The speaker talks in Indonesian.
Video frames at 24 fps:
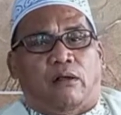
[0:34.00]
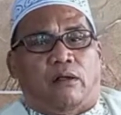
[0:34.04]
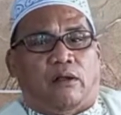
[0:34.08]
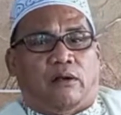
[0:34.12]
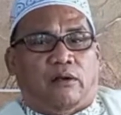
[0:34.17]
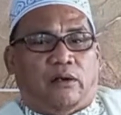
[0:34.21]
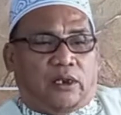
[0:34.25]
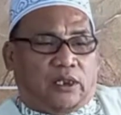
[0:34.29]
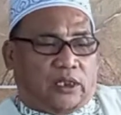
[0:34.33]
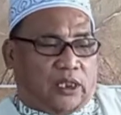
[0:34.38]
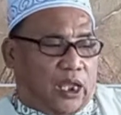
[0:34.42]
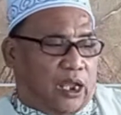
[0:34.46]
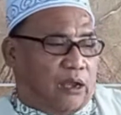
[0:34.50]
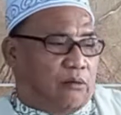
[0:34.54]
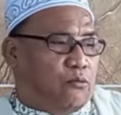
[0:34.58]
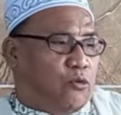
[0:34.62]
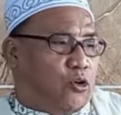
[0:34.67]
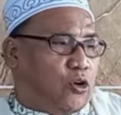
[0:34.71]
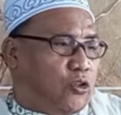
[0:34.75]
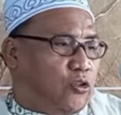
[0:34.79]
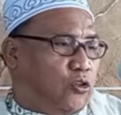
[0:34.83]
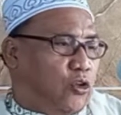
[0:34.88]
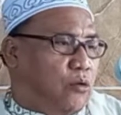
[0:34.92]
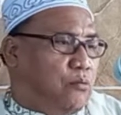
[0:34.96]
di
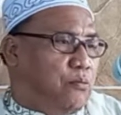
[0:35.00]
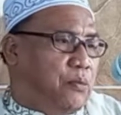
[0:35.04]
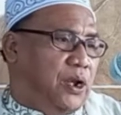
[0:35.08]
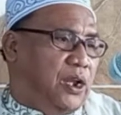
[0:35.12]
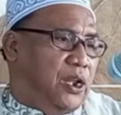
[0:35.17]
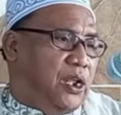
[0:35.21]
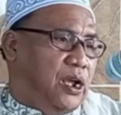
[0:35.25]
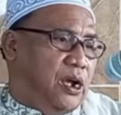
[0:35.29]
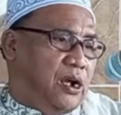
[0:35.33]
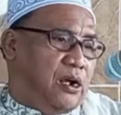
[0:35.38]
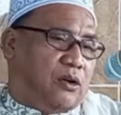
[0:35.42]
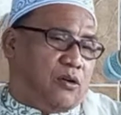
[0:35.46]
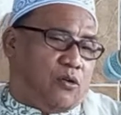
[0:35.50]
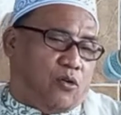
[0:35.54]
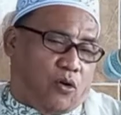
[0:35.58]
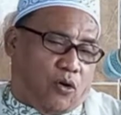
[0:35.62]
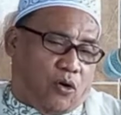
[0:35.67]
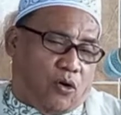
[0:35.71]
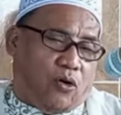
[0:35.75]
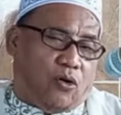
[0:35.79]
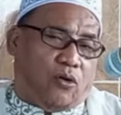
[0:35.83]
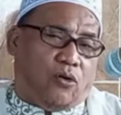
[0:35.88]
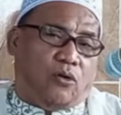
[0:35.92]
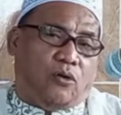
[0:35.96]
temur aja beli yang
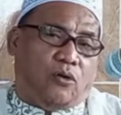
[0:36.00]
kok